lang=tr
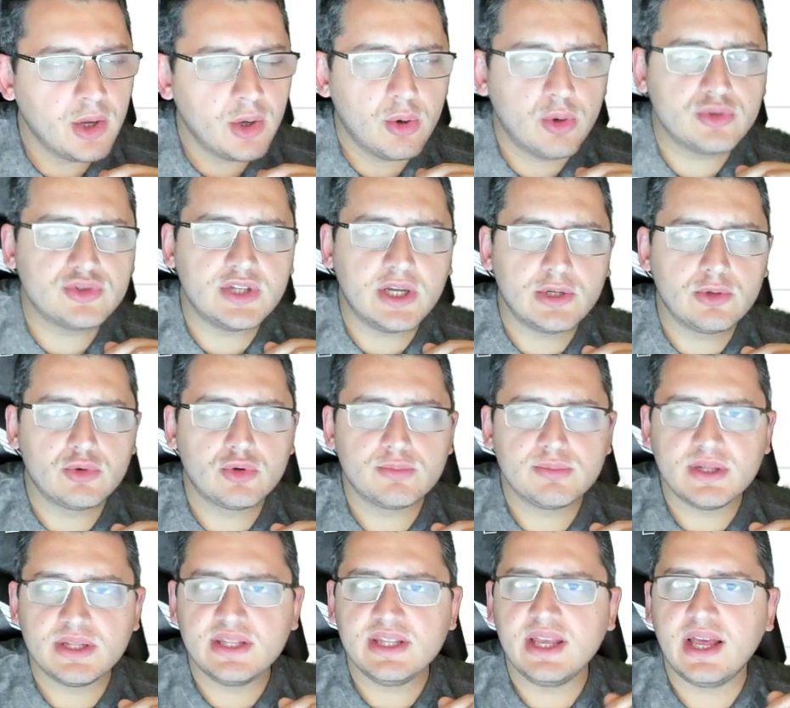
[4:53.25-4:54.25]
Özel
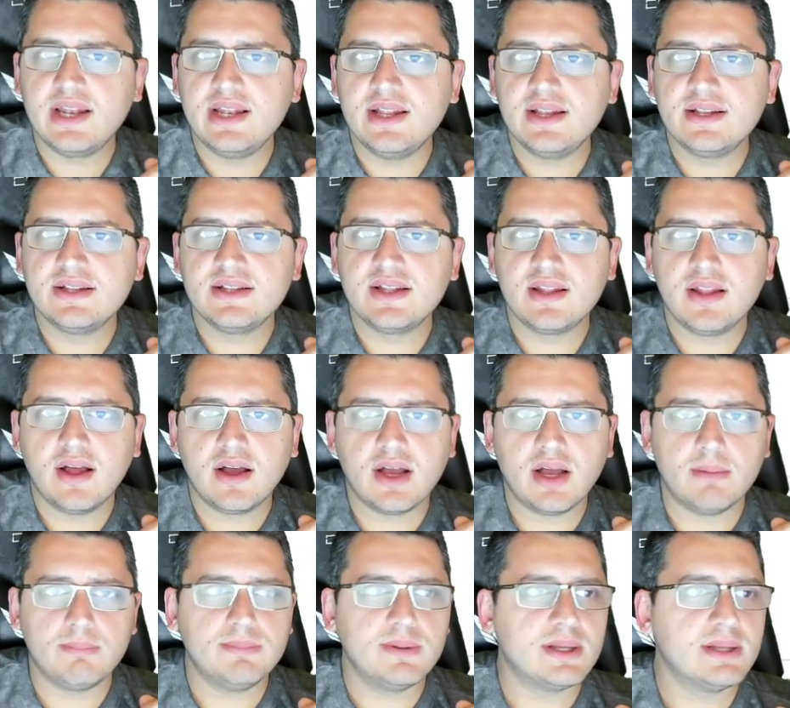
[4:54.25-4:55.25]
grupta diğerlerinin de
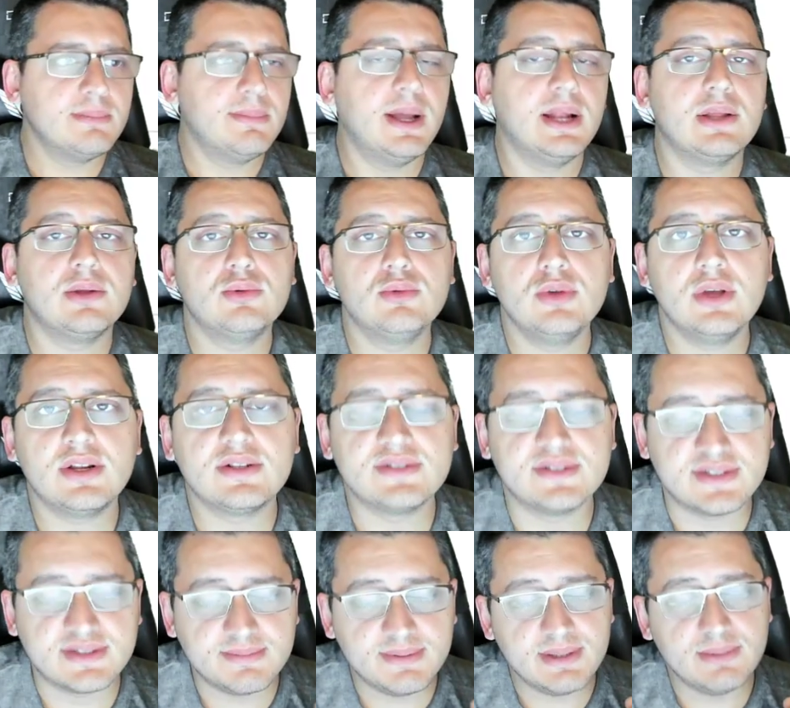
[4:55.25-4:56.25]
lakaplarını belki
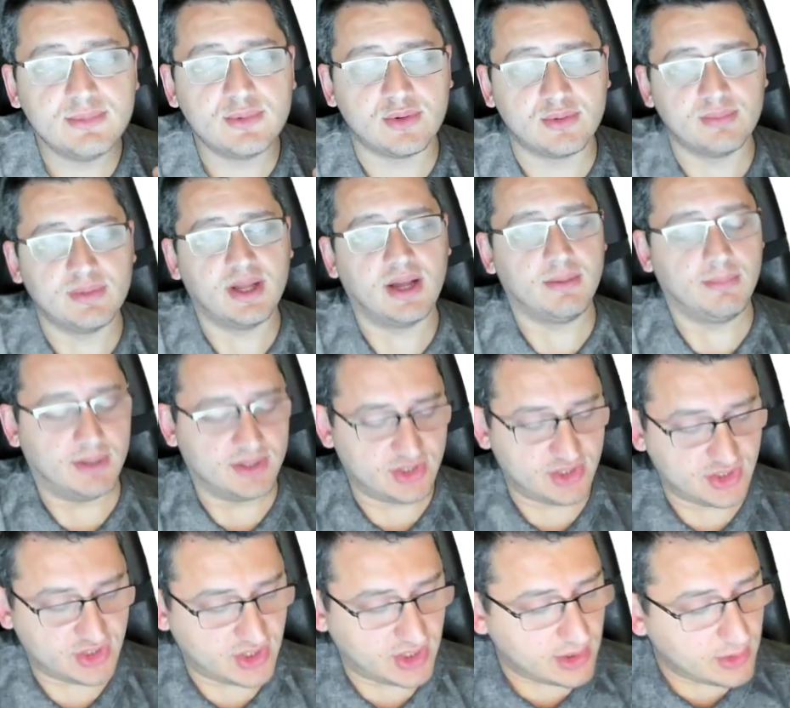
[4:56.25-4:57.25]
duyarsınız bilmiyorum. Daha
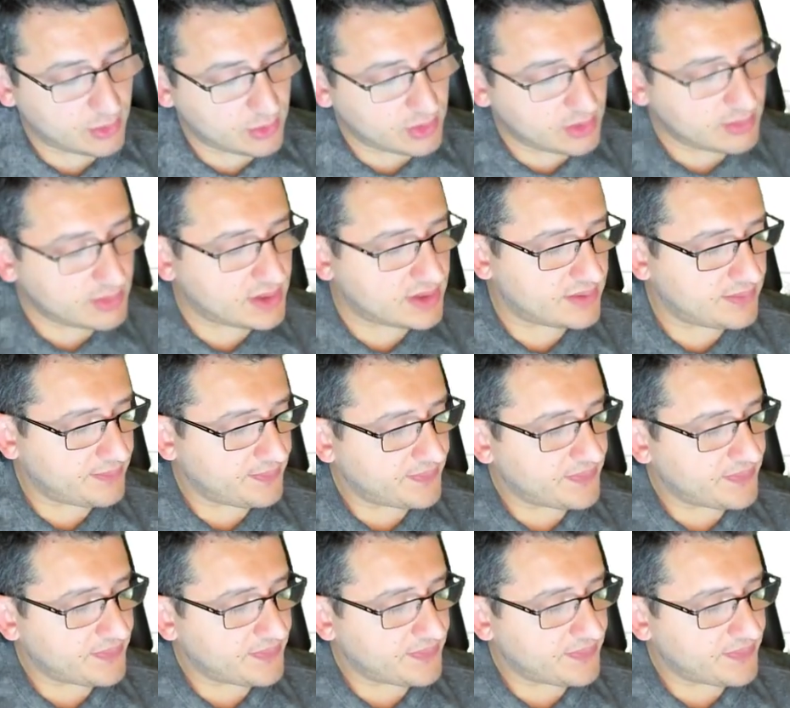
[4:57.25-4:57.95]
başka şeyler olabilir.